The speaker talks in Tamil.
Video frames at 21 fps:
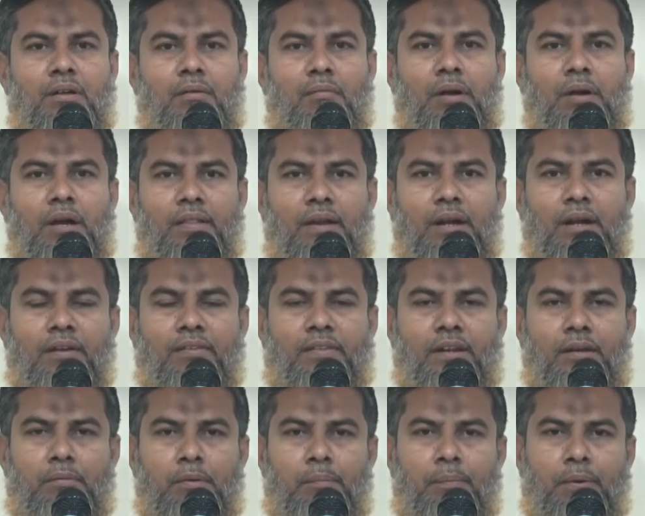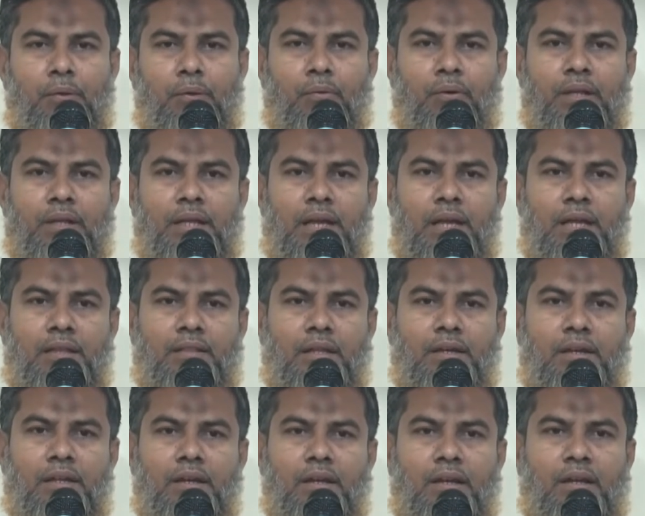மனிதர்கள் சிரமப்படக்கூடிய
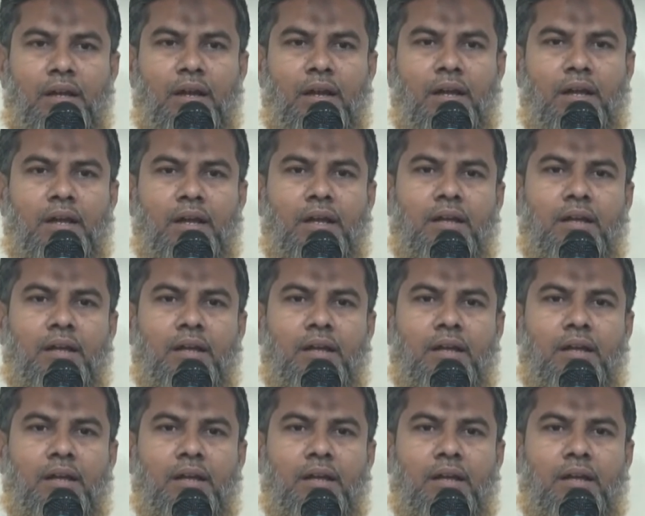தண்ணீருக்காக